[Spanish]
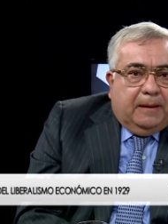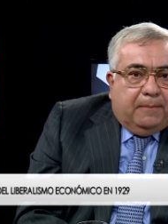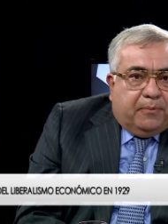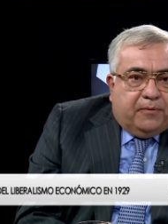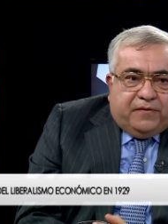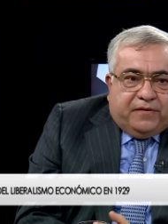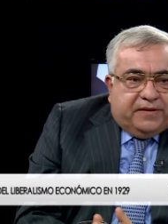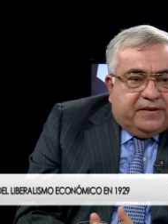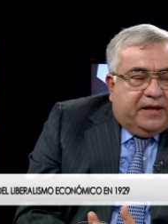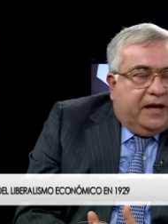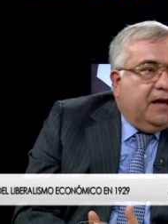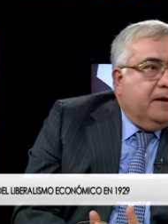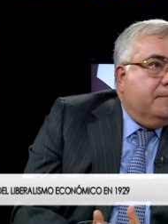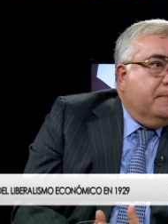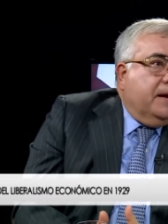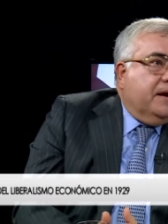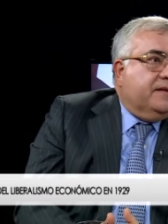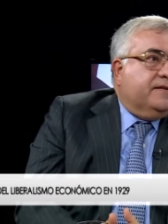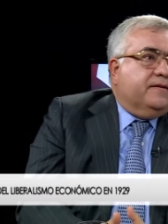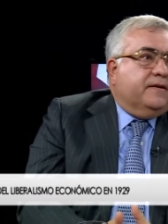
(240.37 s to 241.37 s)
profecía de
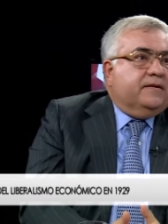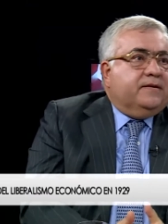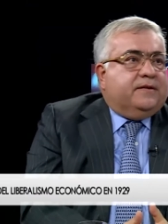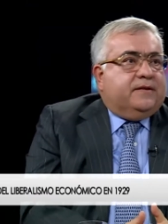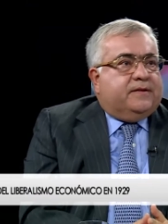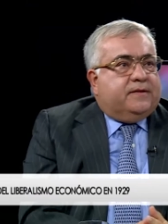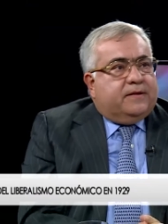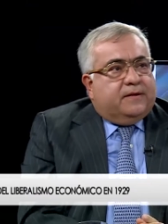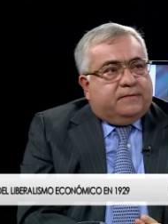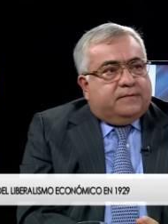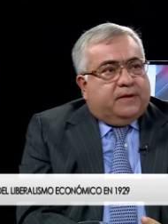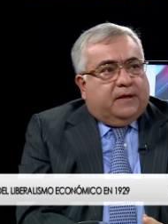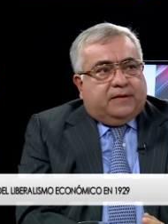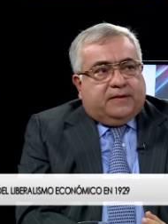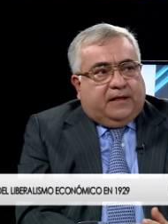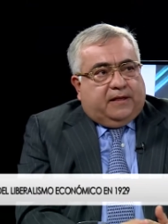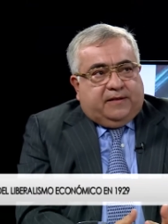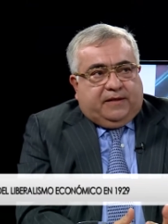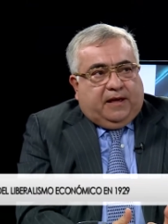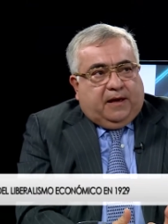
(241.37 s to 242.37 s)
Marx es
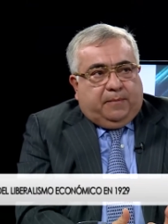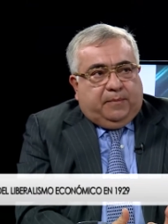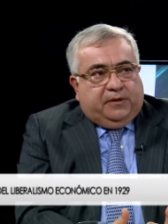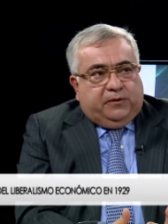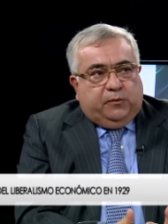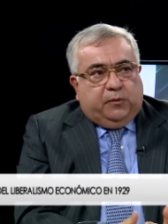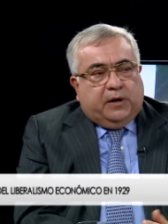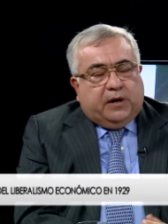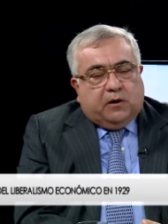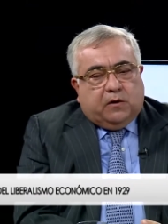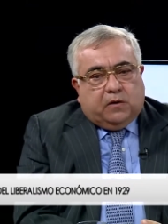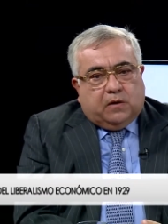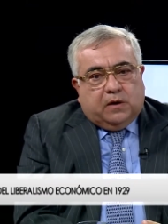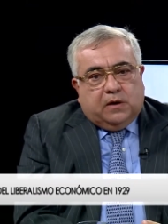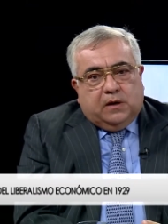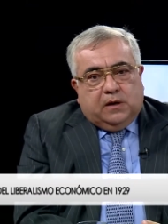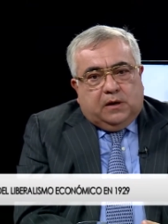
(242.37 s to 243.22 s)
sencillamente un error.